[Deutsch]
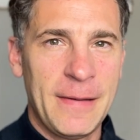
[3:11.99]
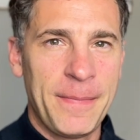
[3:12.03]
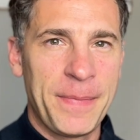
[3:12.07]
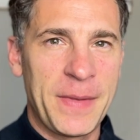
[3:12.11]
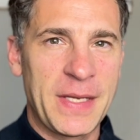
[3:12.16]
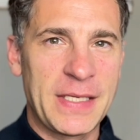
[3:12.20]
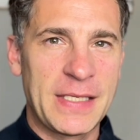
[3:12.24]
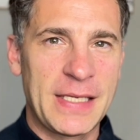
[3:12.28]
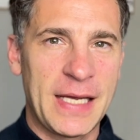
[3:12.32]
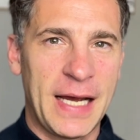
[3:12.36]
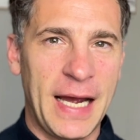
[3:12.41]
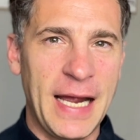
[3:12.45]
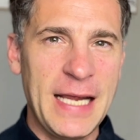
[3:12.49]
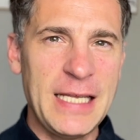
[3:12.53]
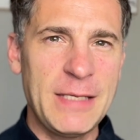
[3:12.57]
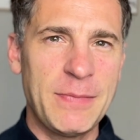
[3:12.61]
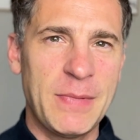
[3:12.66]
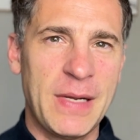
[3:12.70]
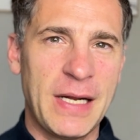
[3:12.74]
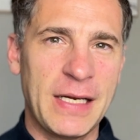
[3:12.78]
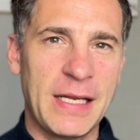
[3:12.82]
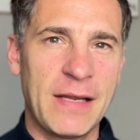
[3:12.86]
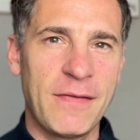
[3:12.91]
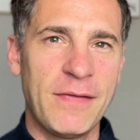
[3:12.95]
Das heißt,
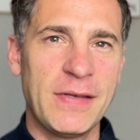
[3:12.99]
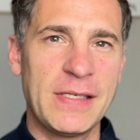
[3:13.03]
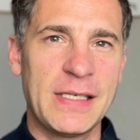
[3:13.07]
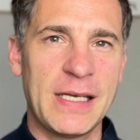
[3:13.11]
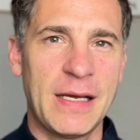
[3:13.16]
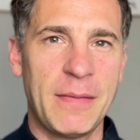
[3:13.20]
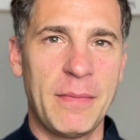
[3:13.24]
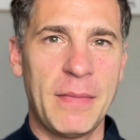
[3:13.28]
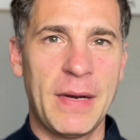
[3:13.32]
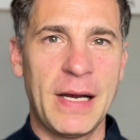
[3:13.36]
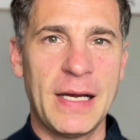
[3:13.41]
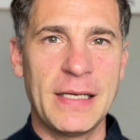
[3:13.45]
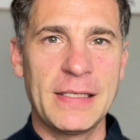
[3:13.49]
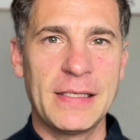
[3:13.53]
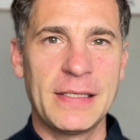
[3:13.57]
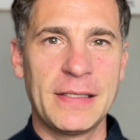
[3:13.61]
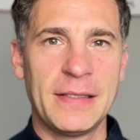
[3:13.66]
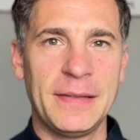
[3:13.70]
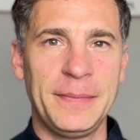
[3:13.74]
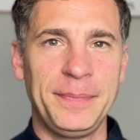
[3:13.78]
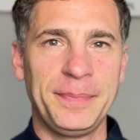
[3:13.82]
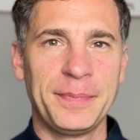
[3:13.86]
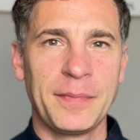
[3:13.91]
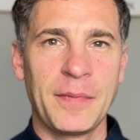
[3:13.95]
man hat
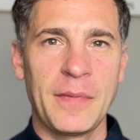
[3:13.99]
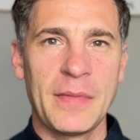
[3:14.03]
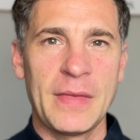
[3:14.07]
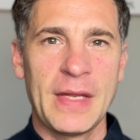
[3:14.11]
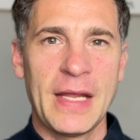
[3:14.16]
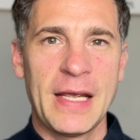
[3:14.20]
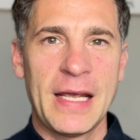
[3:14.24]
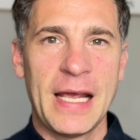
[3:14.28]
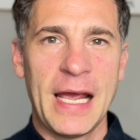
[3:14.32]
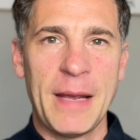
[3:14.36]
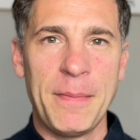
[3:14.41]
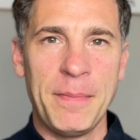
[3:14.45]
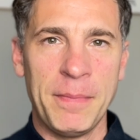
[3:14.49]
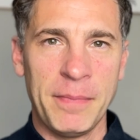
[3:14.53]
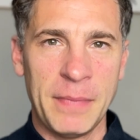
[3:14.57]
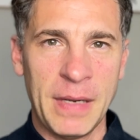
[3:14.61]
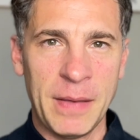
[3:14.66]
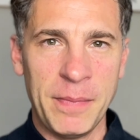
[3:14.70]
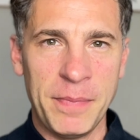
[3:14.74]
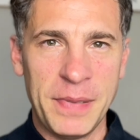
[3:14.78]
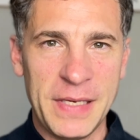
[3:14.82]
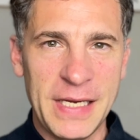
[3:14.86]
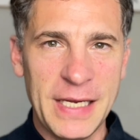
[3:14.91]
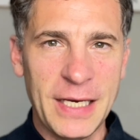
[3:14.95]
gewissermaßen
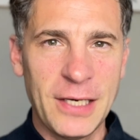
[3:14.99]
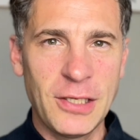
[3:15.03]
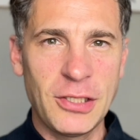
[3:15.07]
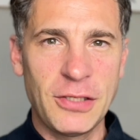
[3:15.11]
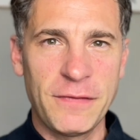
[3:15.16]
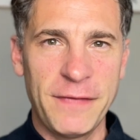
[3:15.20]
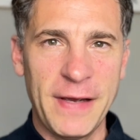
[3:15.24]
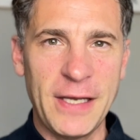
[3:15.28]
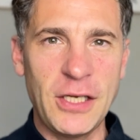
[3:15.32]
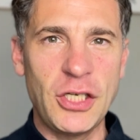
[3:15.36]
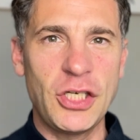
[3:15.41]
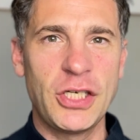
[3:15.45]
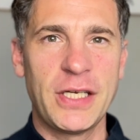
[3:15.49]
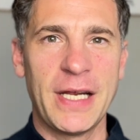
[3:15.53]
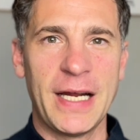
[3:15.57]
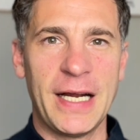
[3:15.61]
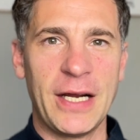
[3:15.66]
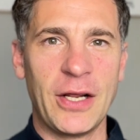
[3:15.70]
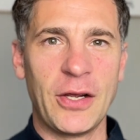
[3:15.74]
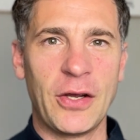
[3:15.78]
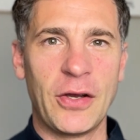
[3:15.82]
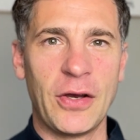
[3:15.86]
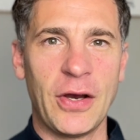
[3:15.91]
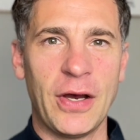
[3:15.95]
empirisch
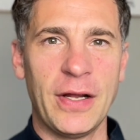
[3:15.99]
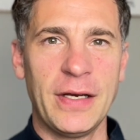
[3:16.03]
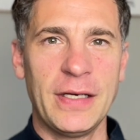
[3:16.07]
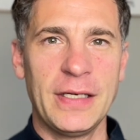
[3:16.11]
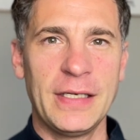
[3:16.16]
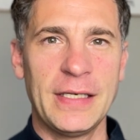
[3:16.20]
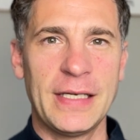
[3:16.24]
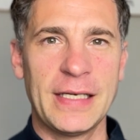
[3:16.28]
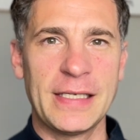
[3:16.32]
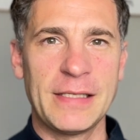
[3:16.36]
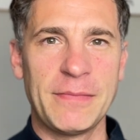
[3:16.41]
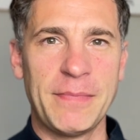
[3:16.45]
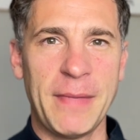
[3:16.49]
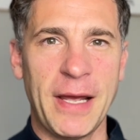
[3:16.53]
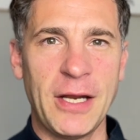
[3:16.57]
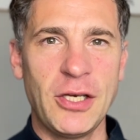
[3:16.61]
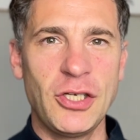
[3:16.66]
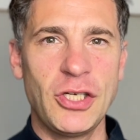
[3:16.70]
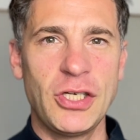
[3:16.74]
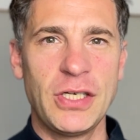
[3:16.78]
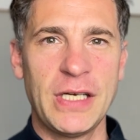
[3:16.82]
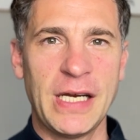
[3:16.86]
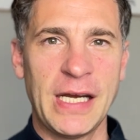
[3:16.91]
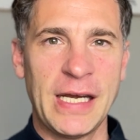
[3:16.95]
feststellen können, dass
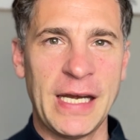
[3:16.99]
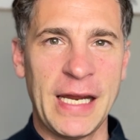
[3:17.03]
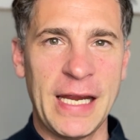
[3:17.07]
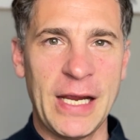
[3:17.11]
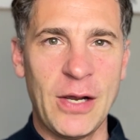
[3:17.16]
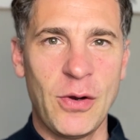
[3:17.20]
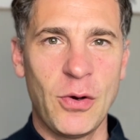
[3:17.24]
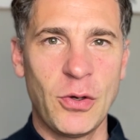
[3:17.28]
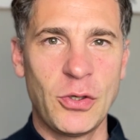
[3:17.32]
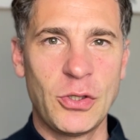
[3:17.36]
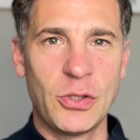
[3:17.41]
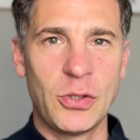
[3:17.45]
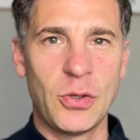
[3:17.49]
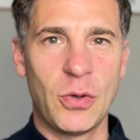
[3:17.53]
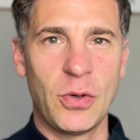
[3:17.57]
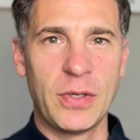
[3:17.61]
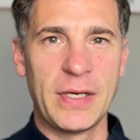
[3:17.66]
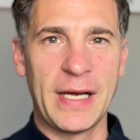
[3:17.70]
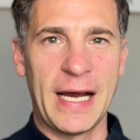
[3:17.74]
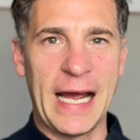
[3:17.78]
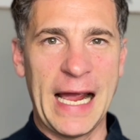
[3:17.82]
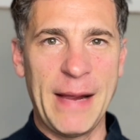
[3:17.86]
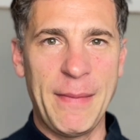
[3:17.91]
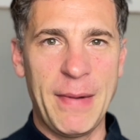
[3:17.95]
Menschen, die den
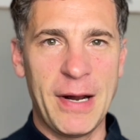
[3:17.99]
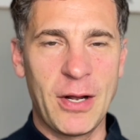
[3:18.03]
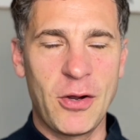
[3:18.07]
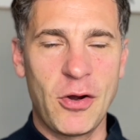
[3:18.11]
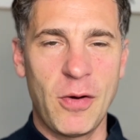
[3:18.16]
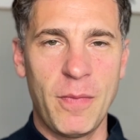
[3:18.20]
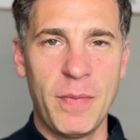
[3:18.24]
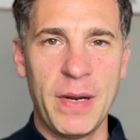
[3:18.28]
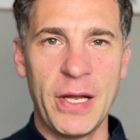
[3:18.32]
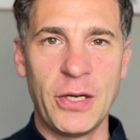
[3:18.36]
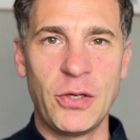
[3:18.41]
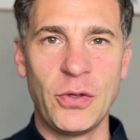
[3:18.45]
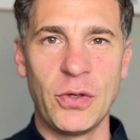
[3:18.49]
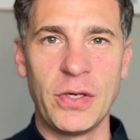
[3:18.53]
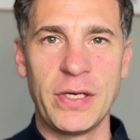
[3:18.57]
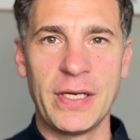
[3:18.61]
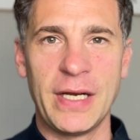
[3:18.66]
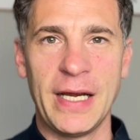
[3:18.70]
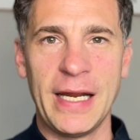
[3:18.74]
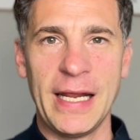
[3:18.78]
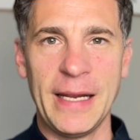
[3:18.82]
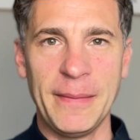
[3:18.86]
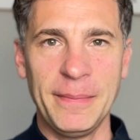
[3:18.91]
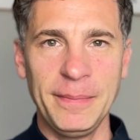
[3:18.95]
Ego-Tod einmal komplett
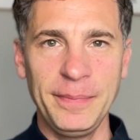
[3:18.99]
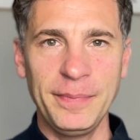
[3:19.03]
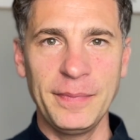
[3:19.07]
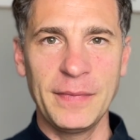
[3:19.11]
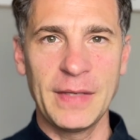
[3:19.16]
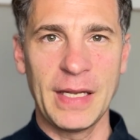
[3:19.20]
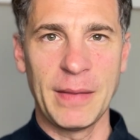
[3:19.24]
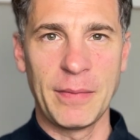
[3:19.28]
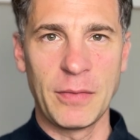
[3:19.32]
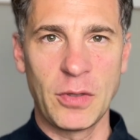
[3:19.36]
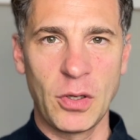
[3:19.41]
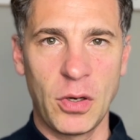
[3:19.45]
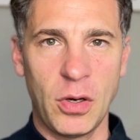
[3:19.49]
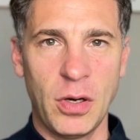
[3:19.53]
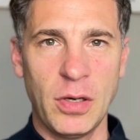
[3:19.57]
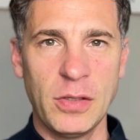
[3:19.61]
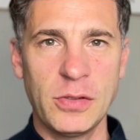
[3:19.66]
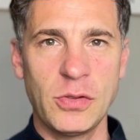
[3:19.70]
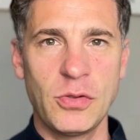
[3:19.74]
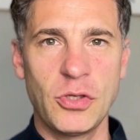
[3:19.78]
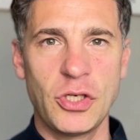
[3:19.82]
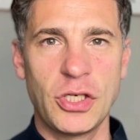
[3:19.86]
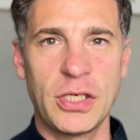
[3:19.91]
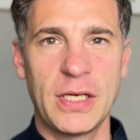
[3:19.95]
durchleben, im
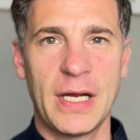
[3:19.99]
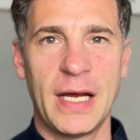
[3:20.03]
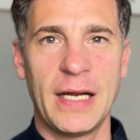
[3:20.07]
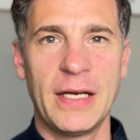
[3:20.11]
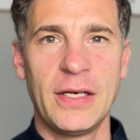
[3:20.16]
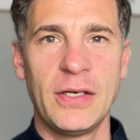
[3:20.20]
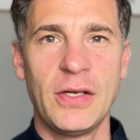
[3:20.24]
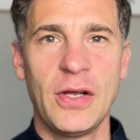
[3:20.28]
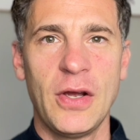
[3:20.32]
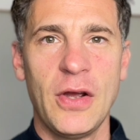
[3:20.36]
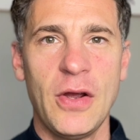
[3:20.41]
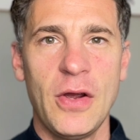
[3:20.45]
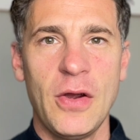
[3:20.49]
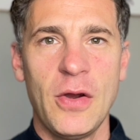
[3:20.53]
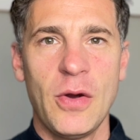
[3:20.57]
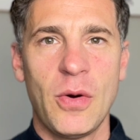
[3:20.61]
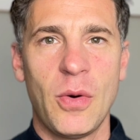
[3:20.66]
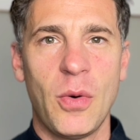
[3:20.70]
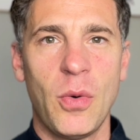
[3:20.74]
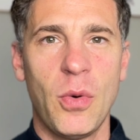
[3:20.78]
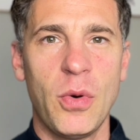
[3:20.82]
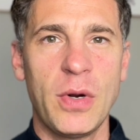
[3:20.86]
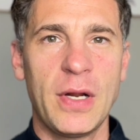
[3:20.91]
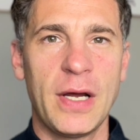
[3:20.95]
Trancezustand
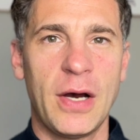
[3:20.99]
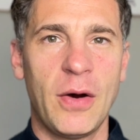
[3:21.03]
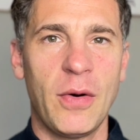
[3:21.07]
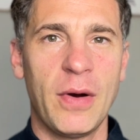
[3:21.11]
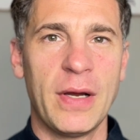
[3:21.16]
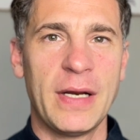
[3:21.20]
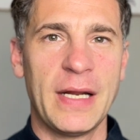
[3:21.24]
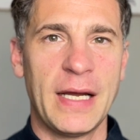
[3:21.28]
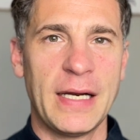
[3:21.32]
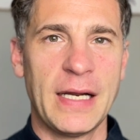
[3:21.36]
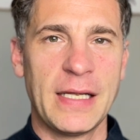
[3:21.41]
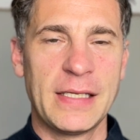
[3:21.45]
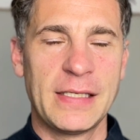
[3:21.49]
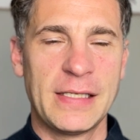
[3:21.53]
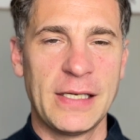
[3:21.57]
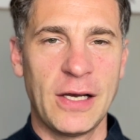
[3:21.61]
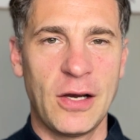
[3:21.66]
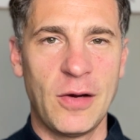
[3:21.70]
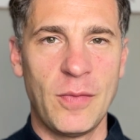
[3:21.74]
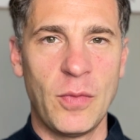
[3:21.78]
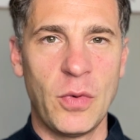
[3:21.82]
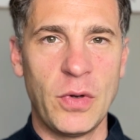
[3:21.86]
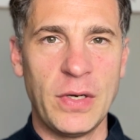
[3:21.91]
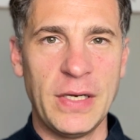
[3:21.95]
oder auch in einer
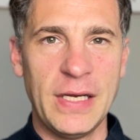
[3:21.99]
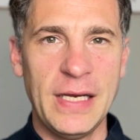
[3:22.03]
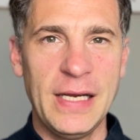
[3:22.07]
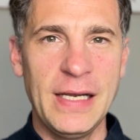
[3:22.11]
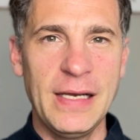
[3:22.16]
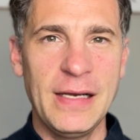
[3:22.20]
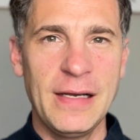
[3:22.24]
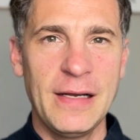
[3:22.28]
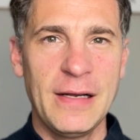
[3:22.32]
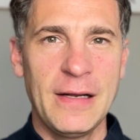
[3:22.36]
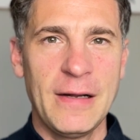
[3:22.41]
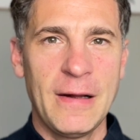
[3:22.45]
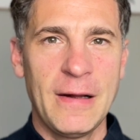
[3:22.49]
Zeremonie,